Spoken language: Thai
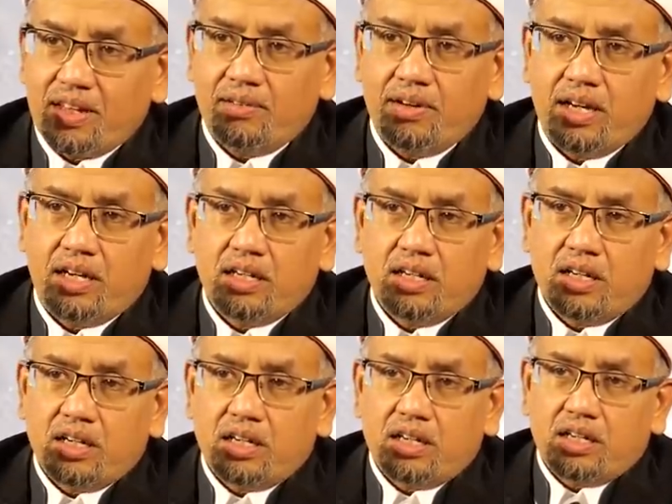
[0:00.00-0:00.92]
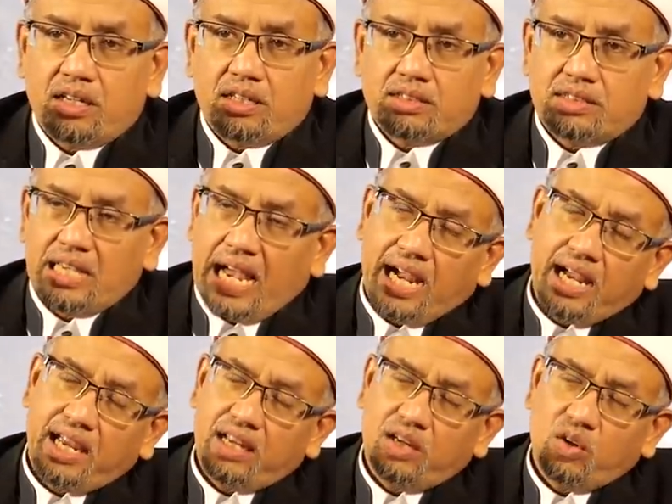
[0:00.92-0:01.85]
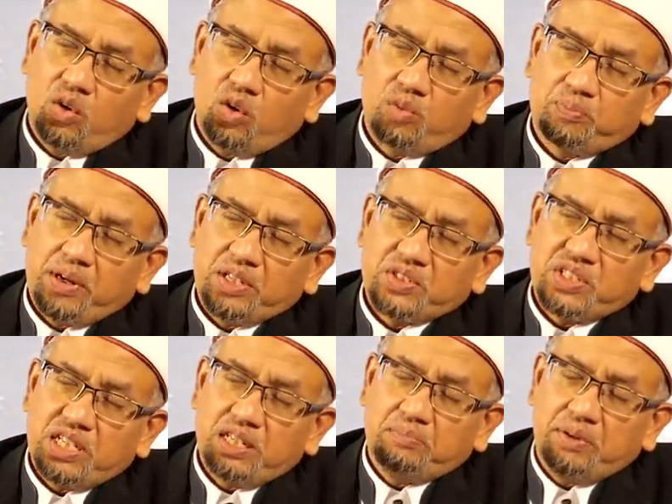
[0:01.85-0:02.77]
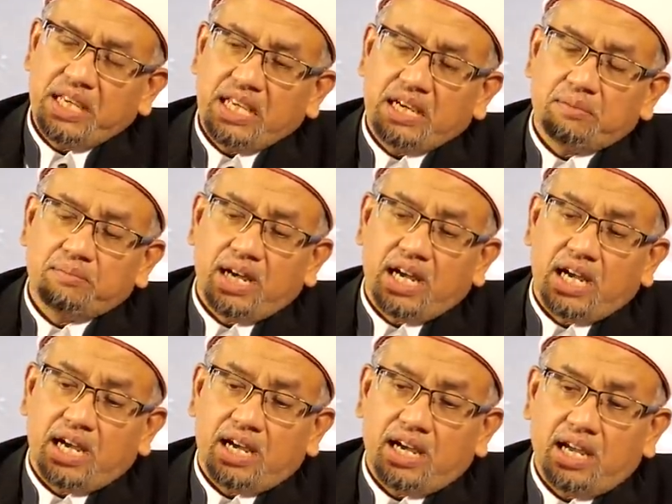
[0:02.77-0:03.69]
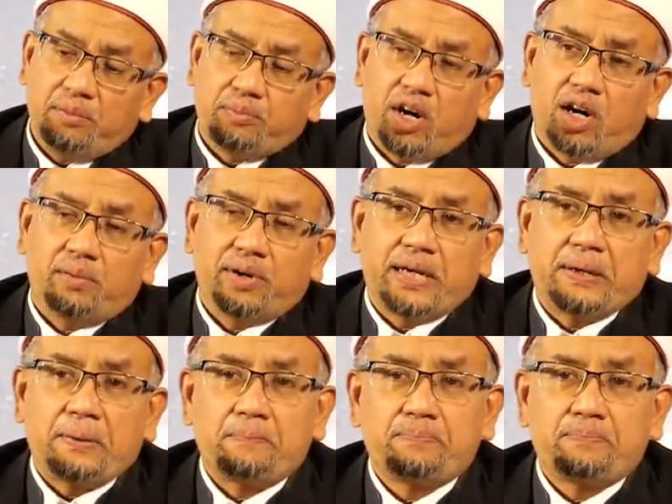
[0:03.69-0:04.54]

ใช่ไหม สั่งให้ลูกไปซื้อเบียร์มาให้พ่อมัน